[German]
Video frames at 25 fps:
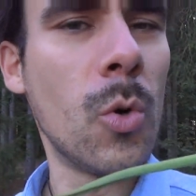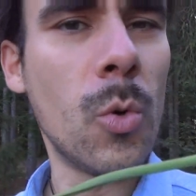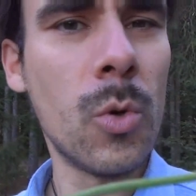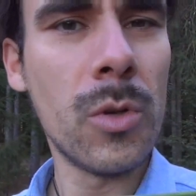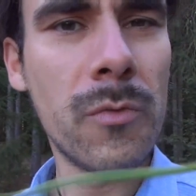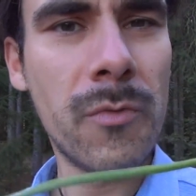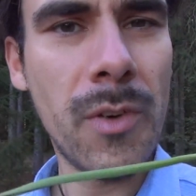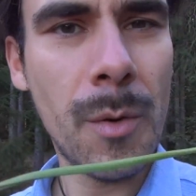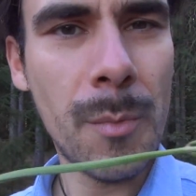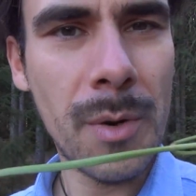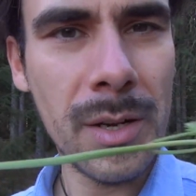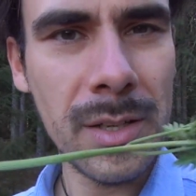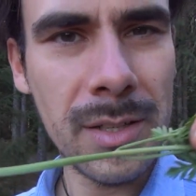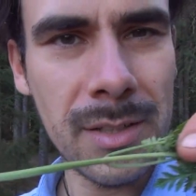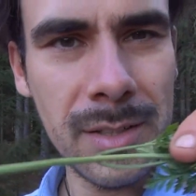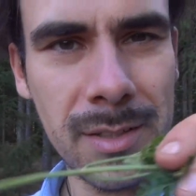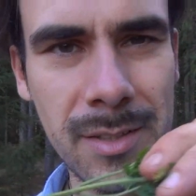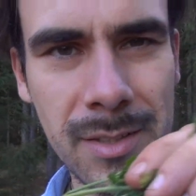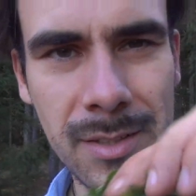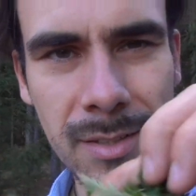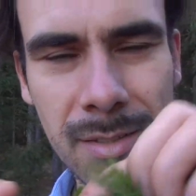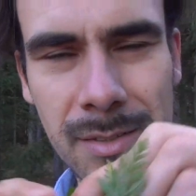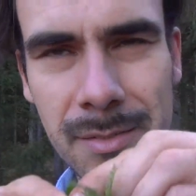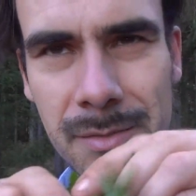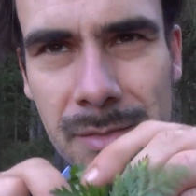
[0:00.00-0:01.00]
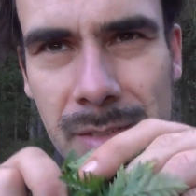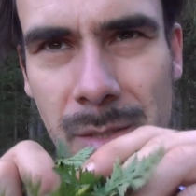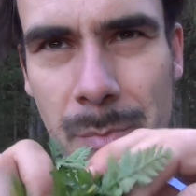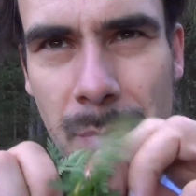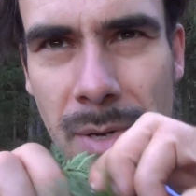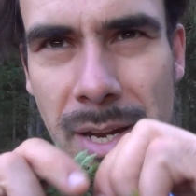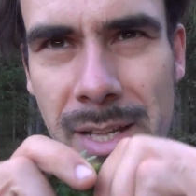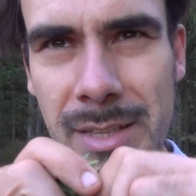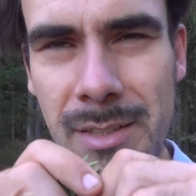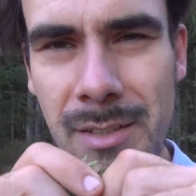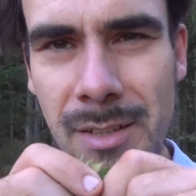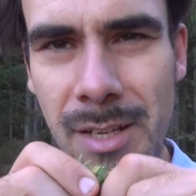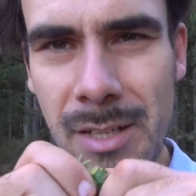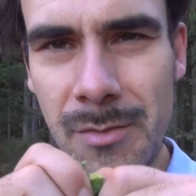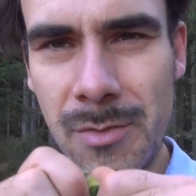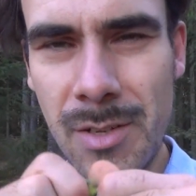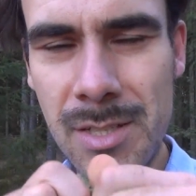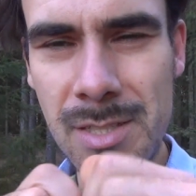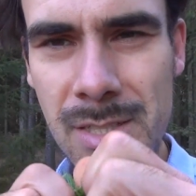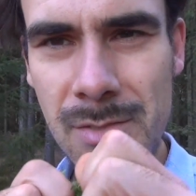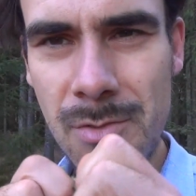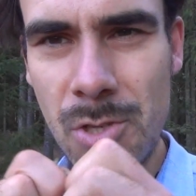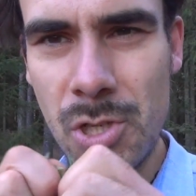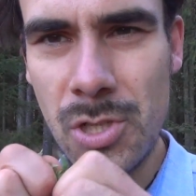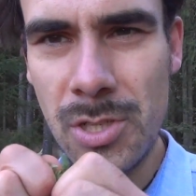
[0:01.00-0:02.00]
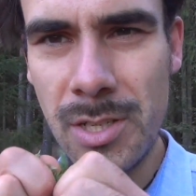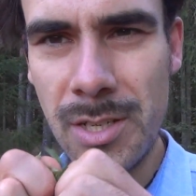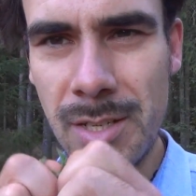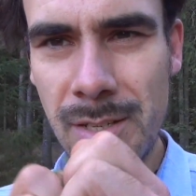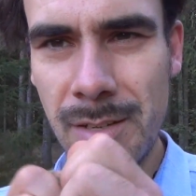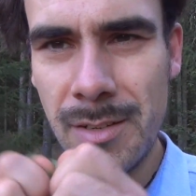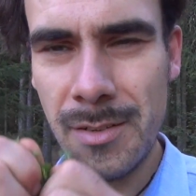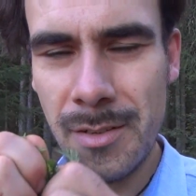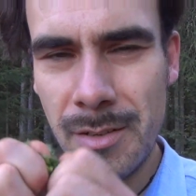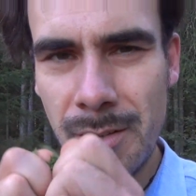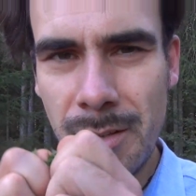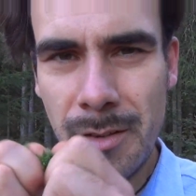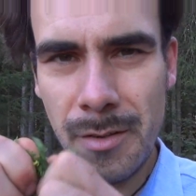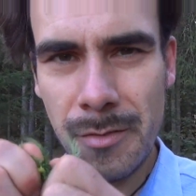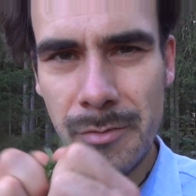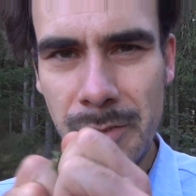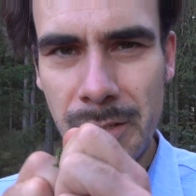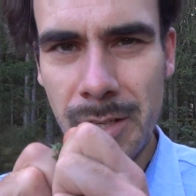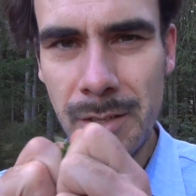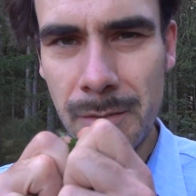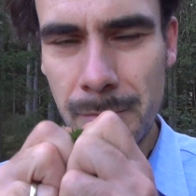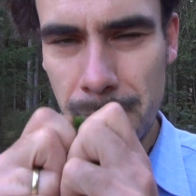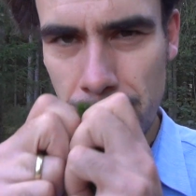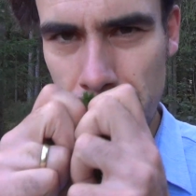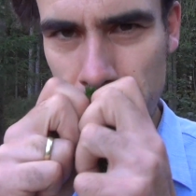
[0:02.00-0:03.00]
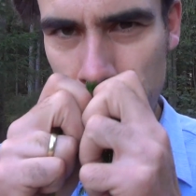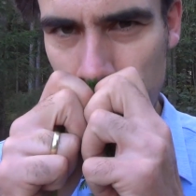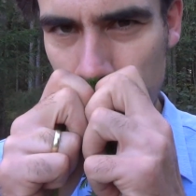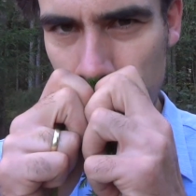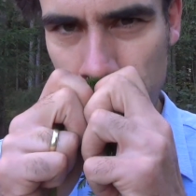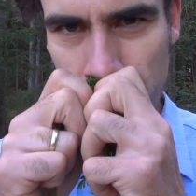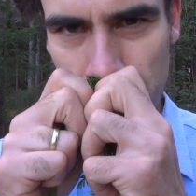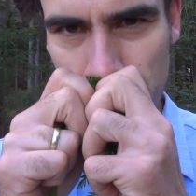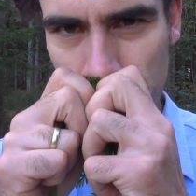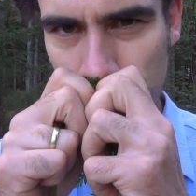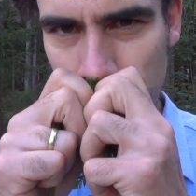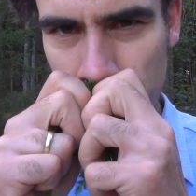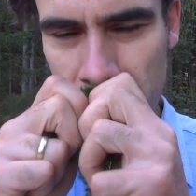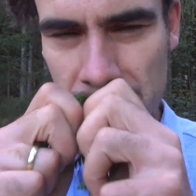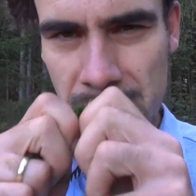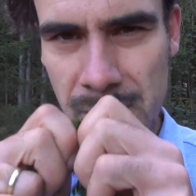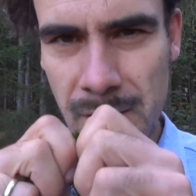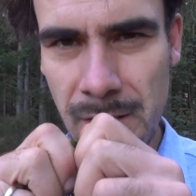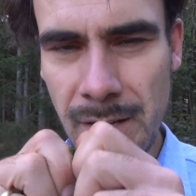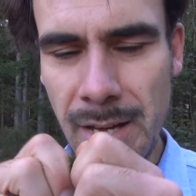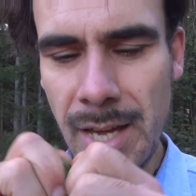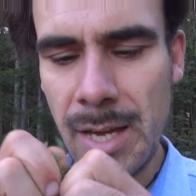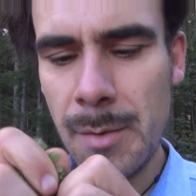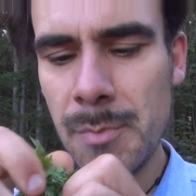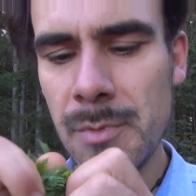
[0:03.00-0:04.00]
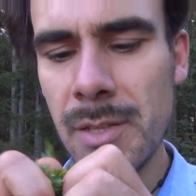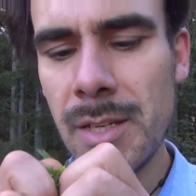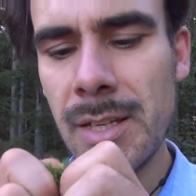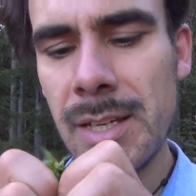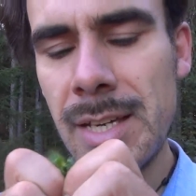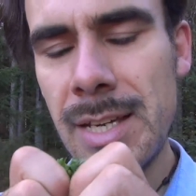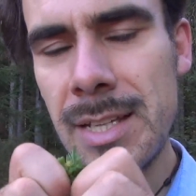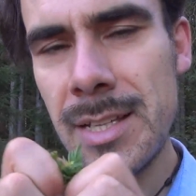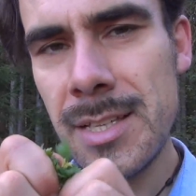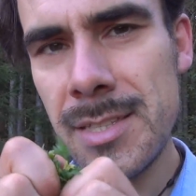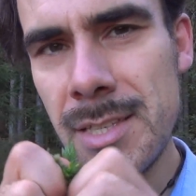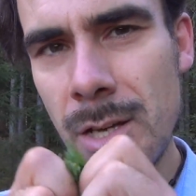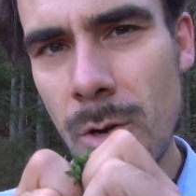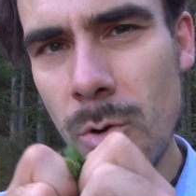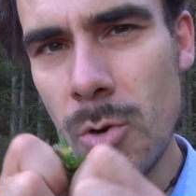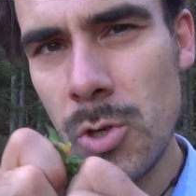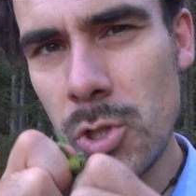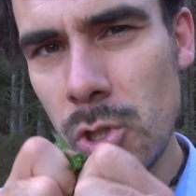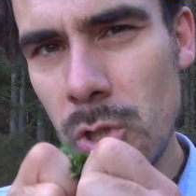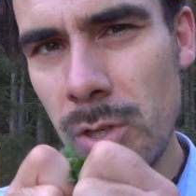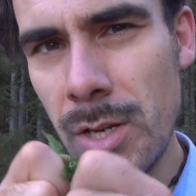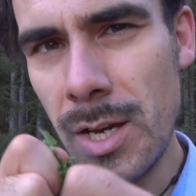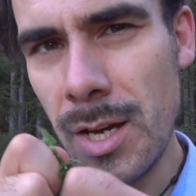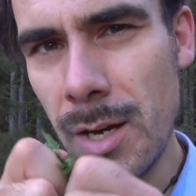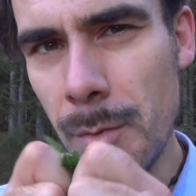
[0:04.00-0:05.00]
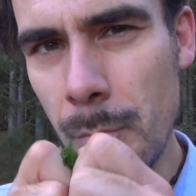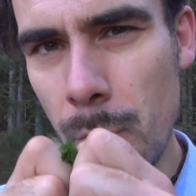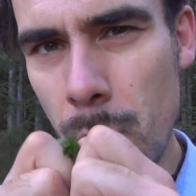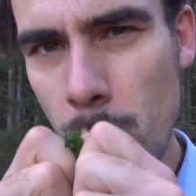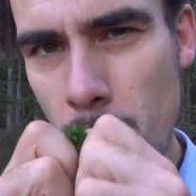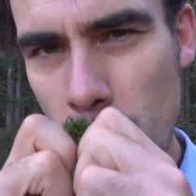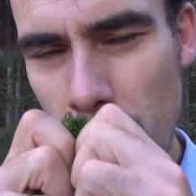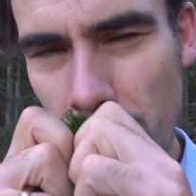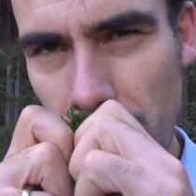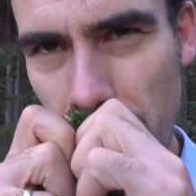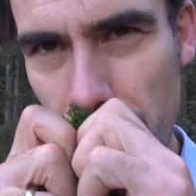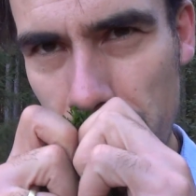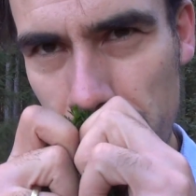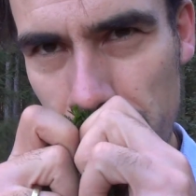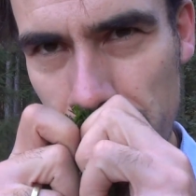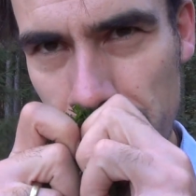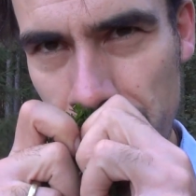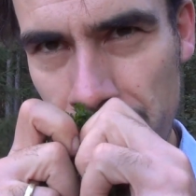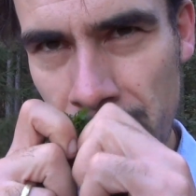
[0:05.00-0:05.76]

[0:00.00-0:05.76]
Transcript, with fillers: Und wenn man die Blätter etwas zwischen den Fingern zerreibt, dann riecht es auch schon nach Möhre.